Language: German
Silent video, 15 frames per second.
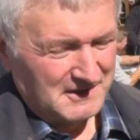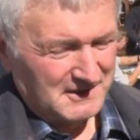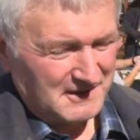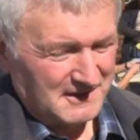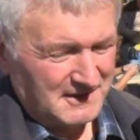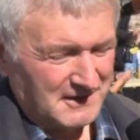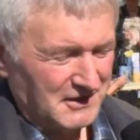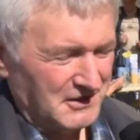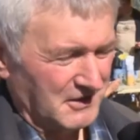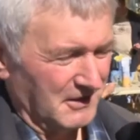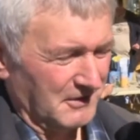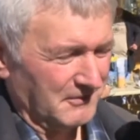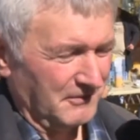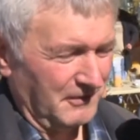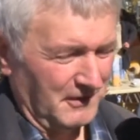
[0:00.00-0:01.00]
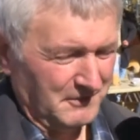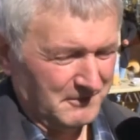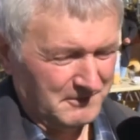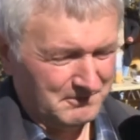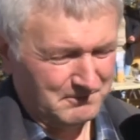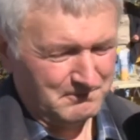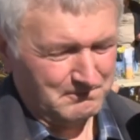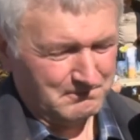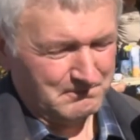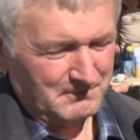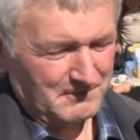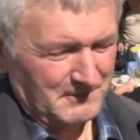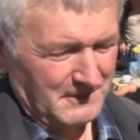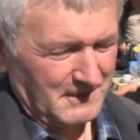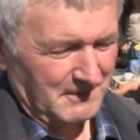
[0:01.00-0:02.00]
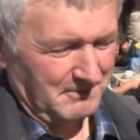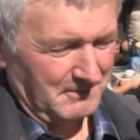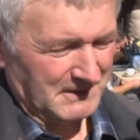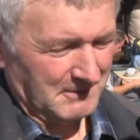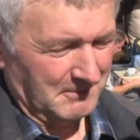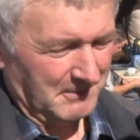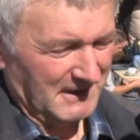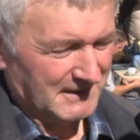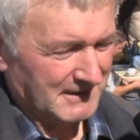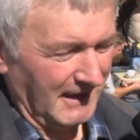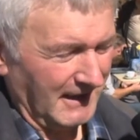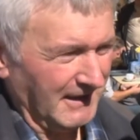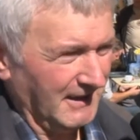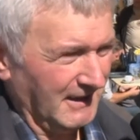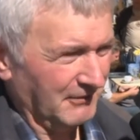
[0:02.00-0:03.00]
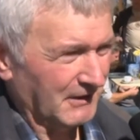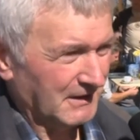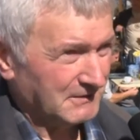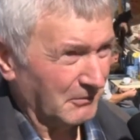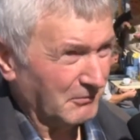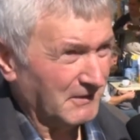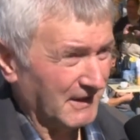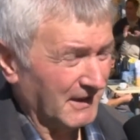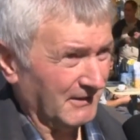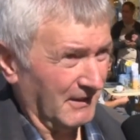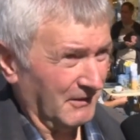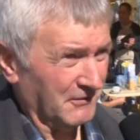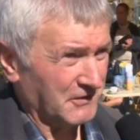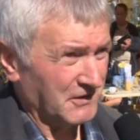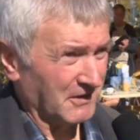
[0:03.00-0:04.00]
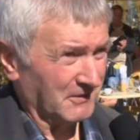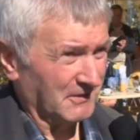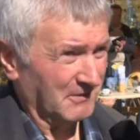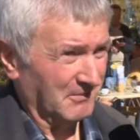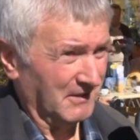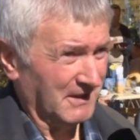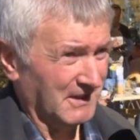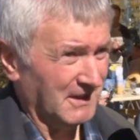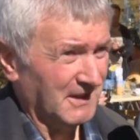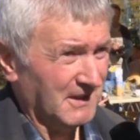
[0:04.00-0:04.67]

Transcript: Das ist schon von bei der Partei her, von Grund herauf schon einmal.